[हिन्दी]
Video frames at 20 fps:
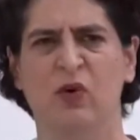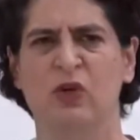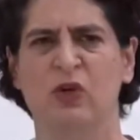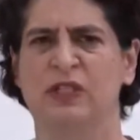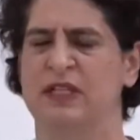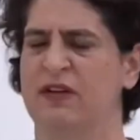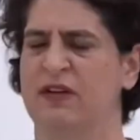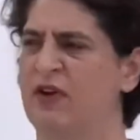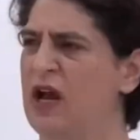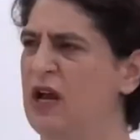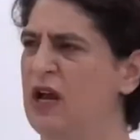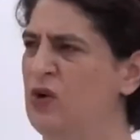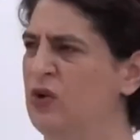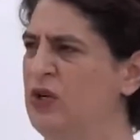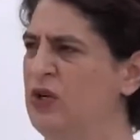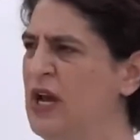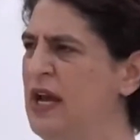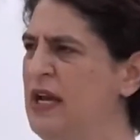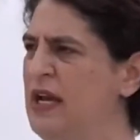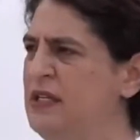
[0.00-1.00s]
वो सवाल
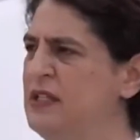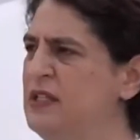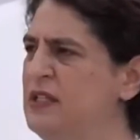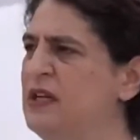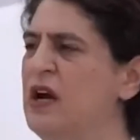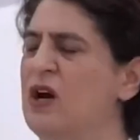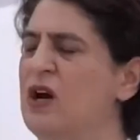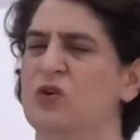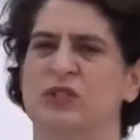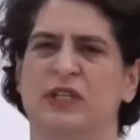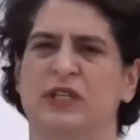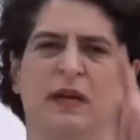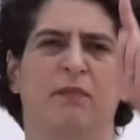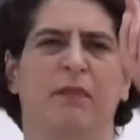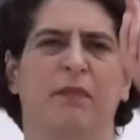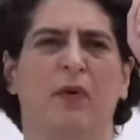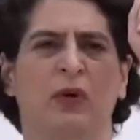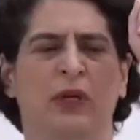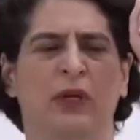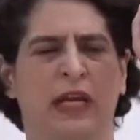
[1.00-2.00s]
उठाए जिनका उसके
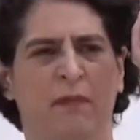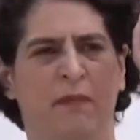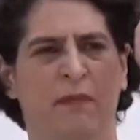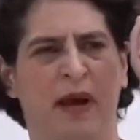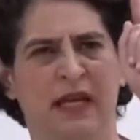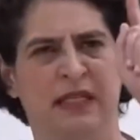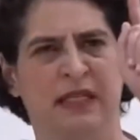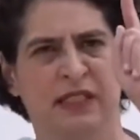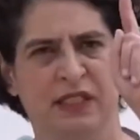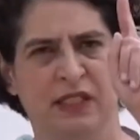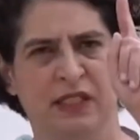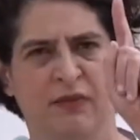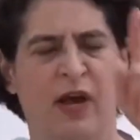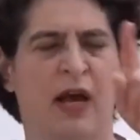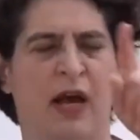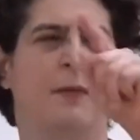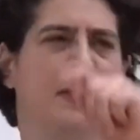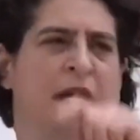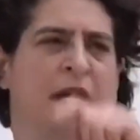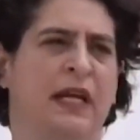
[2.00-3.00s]
उनके पास
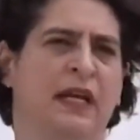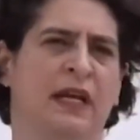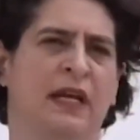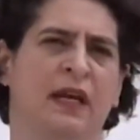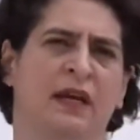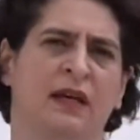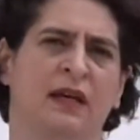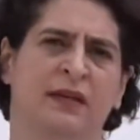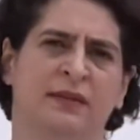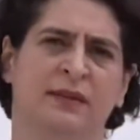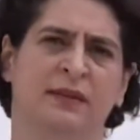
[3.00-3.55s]
जवाब नहीं है